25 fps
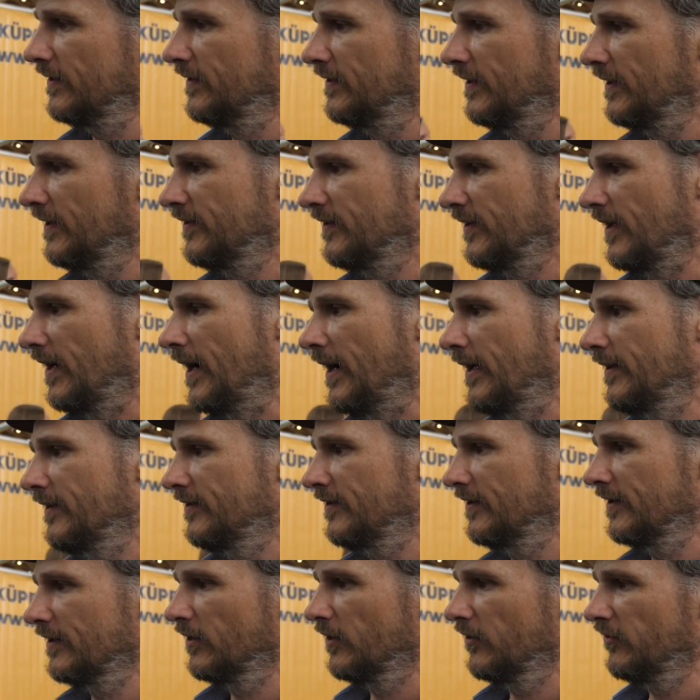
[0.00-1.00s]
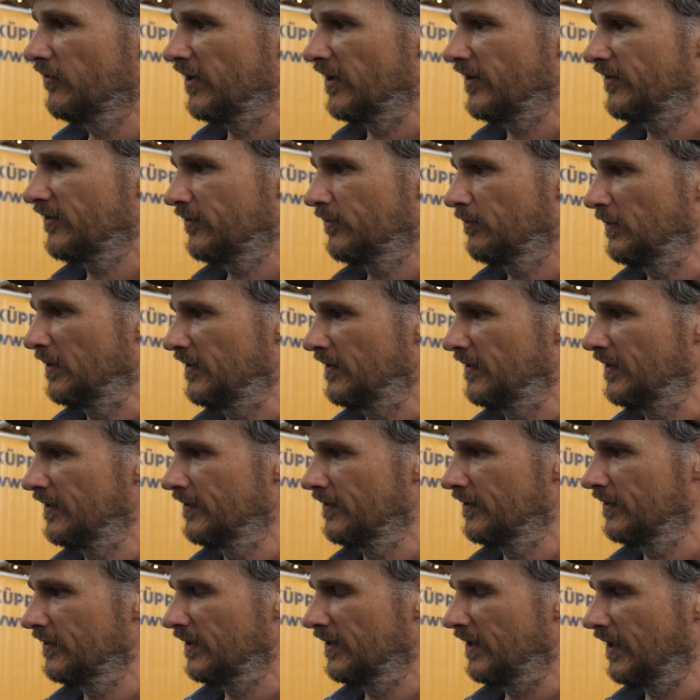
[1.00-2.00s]
das Einzige, was mit
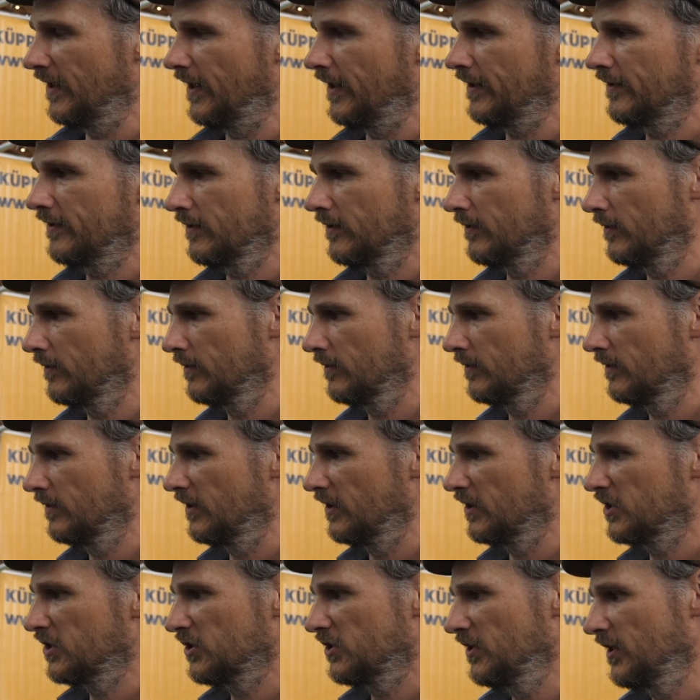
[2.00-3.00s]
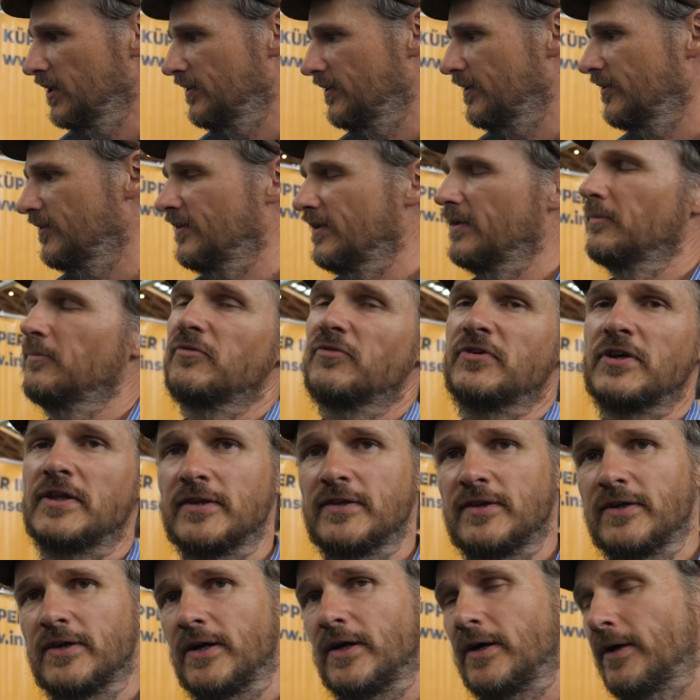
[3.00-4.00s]
diesen Gärten geschieht, ist im
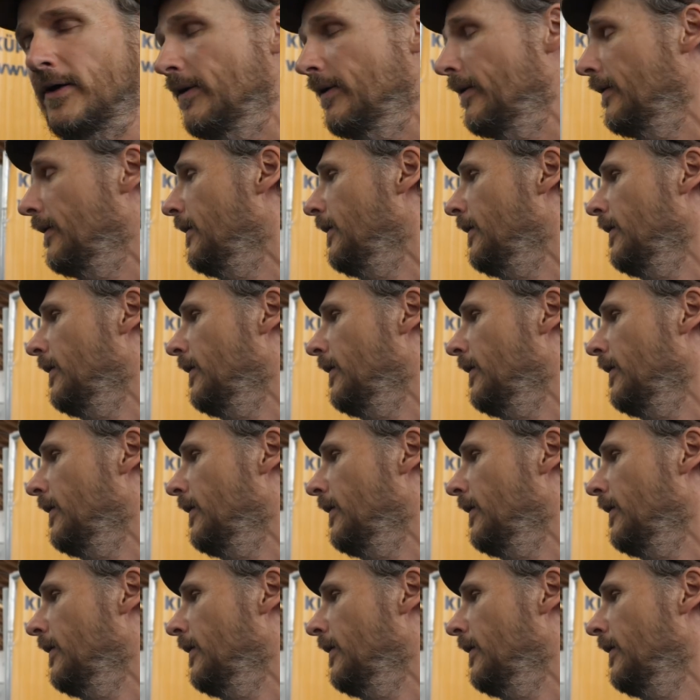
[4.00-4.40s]
Winter